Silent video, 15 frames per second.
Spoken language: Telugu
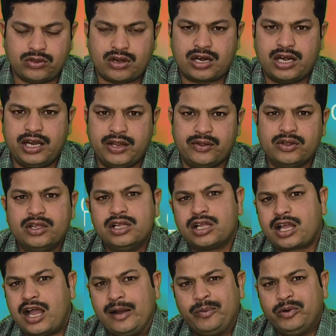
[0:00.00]
దొరకలేదు
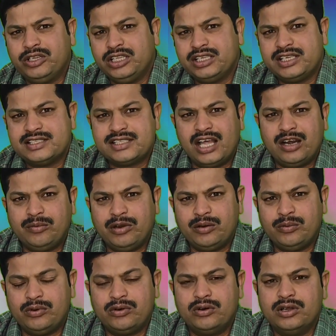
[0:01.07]
కాకపోతే ఈసారి
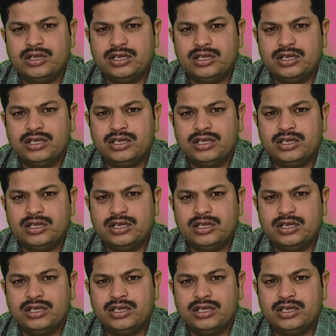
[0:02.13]
మనము